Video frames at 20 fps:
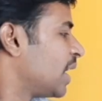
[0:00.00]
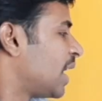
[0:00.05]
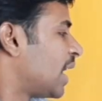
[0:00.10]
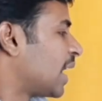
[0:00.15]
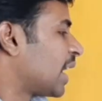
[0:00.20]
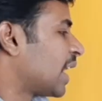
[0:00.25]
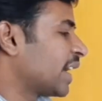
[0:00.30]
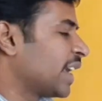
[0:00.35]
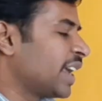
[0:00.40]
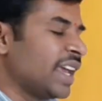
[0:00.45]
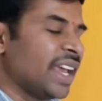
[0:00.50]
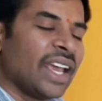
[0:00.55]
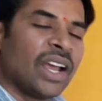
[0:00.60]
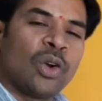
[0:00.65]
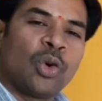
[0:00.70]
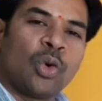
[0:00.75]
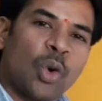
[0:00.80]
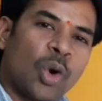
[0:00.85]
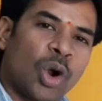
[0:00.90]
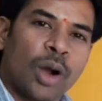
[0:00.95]
అలాగే
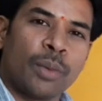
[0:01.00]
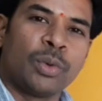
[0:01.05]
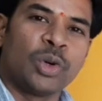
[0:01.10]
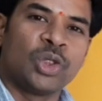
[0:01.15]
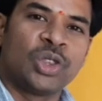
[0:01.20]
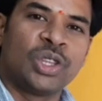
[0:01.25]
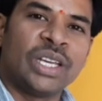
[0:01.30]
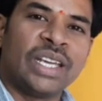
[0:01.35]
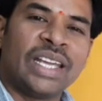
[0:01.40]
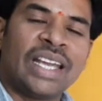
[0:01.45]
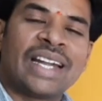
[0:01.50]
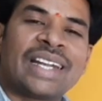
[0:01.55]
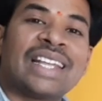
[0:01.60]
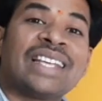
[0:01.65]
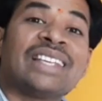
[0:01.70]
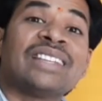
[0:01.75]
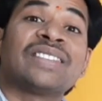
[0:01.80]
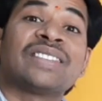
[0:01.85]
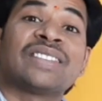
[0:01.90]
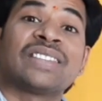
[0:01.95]
కుక్క బుద్ధి అంటే
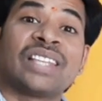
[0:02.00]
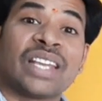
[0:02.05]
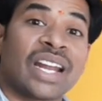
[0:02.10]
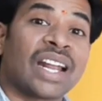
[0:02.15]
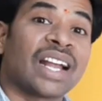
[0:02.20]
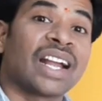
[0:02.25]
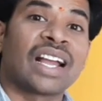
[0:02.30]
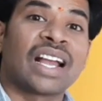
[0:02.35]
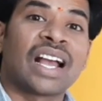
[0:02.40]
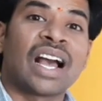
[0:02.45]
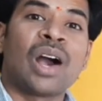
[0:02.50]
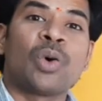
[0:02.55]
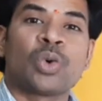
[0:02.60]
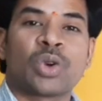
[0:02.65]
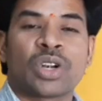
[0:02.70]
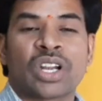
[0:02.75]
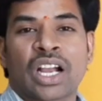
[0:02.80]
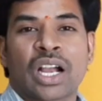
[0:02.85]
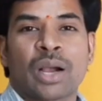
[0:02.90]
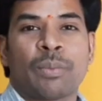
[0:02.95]
స్థిరంగా
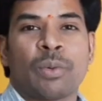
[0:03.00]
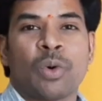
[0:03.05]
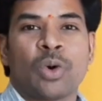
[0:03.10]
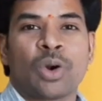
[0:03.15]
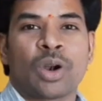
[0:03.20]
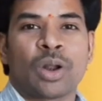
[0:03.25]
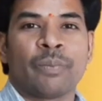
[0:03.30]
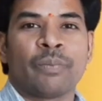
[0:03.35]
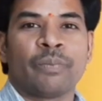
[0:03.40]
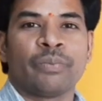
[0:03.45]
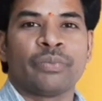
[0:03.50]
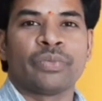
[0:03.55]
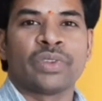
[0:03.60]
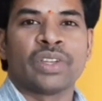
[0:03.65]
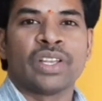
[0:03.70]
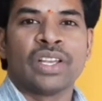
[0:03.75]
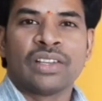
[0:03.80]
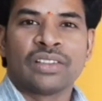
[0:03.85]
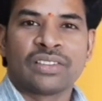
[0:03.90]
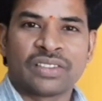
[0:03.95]
ఉండకపోవడం
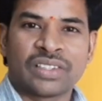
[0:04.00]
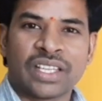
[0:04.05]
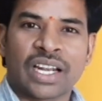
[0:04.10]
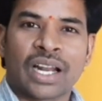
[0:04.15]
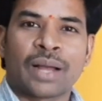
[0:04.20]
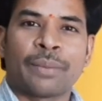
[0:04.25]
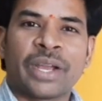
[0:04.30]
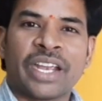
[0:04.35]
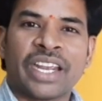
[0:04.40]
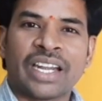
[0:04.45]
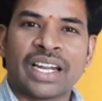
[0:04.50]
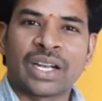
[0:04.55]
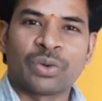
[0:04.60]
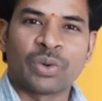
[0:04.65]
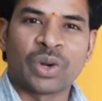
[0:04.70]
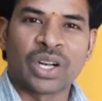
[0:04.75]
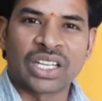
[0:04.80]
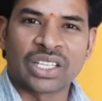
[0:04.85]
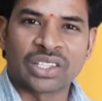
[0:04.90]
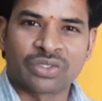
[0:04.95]

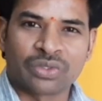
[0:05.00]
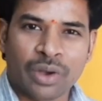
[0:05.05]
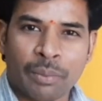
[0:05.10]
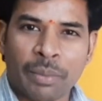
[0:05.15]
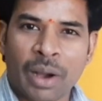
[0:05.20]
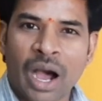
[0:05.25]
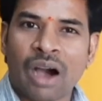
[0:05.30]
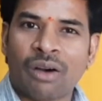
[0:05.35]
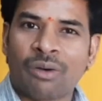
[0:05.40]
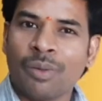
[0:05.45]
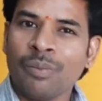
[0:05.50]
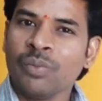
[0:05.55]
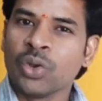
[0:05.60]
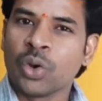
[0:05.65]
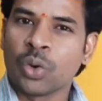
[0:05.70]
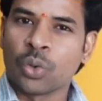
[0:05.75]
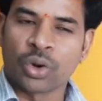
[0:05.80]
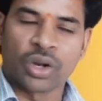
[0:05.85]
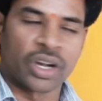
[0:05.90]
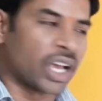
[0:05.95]
స్థిరమైనటువంటి స్వభావం
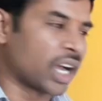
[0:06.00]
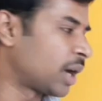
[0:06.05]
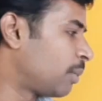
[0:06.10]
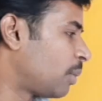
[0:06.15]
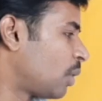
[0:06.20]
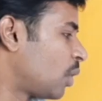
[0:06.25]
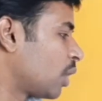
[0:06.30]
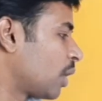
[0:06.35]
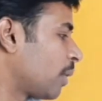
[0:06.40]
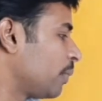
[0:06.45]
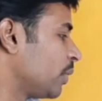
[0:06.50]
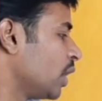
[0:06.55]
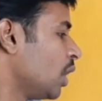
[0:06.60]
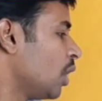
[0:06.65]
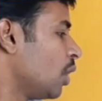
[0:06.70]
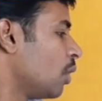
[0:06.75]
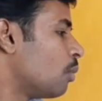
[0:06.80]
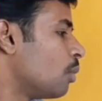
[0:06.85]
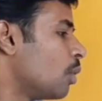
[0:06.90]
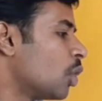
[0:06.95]
ఉండకపోవడం
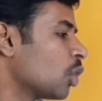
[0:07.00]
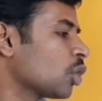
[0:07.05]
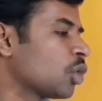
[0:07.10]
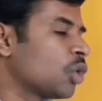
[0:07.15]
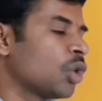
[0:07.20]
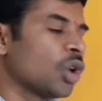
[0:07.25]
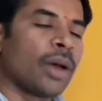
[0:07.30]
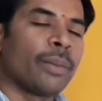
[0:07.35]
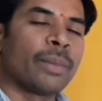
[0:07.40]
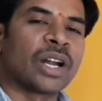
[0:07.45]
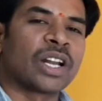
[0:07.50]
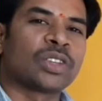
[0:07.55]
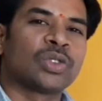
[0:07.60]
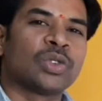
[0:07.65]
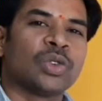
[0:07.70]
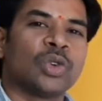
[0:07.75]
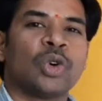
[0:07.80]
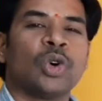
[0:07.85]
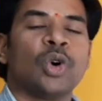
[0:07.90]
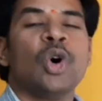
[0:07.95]
మూర్ఖుల
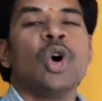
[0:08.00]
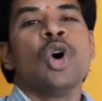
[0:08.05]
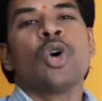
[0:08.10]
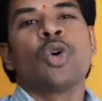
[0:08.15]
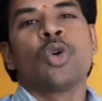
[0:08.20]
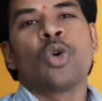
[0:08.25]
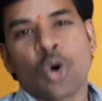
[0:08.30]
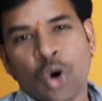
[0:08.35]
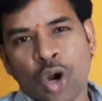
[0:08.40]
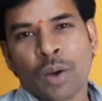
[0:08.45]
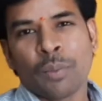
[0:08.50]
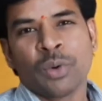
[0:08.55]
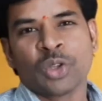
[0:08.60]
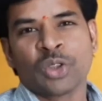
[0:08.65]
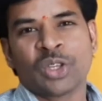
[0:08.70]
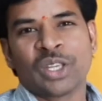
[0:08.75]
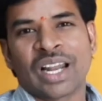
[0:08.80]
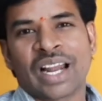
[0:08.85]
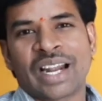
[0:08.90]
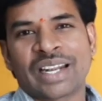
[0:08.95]
మనసు కుక్క
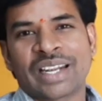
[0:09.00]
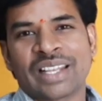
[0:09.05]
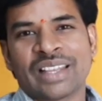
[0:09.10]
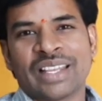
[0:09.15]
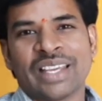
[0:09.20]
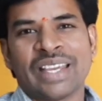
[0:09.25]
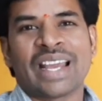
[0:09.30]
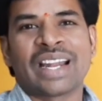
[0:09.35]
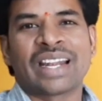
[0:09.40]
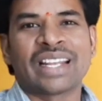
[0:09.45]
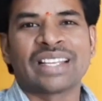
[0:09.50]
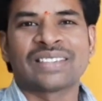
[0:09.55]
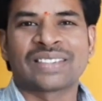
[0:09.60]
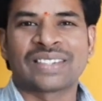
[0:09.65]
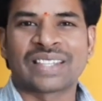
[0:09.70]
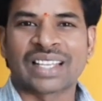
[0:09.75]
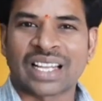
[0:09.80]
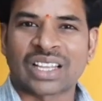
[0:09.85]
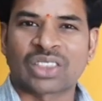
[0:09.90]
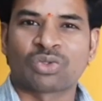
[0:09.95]
బుద్ధి లాంటిది అంటే
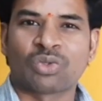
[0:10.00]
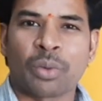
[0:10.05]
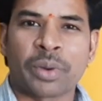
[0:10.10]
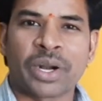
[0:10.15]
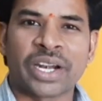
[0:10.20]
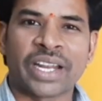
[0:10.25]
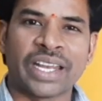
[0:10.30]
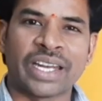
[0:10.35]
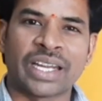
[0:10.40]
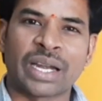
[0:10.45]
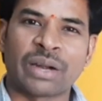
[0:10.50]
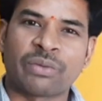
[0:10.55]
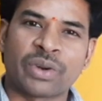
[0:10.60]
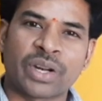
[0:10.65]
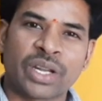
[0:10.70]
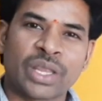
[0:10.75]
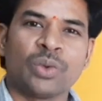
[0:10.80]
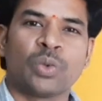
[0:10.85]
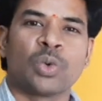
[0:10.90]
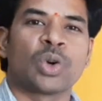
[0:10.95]
స్థిరత్వం
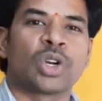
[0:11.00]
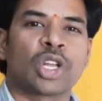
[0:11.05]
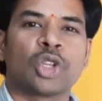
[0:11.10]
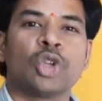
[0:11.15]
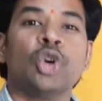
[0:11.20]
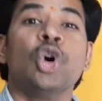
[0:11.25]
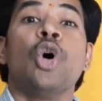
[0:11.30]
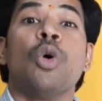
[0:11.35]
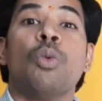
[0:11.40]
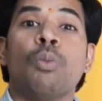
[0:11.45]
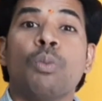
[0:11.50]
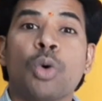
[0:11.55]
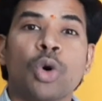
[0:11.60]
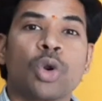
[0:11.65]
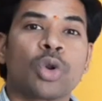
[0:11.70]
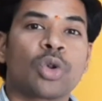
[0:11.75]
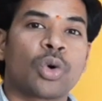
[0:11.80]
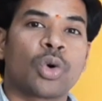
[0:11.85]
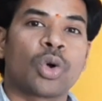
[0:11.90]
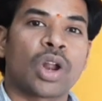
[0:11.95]
అనేటటువంటిది ఉండదు
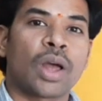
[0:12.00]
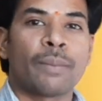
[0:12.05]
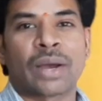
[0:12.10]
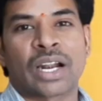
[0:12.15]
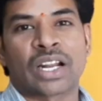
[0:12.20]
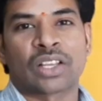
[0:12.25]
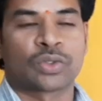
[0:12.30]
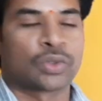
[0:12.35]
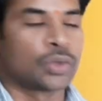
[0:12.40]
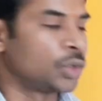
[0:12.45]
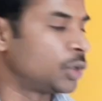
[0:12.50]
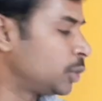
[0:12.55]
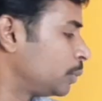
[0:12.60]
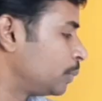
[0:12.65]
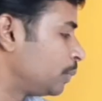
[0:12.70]
మూర్ఖుల మనస్సు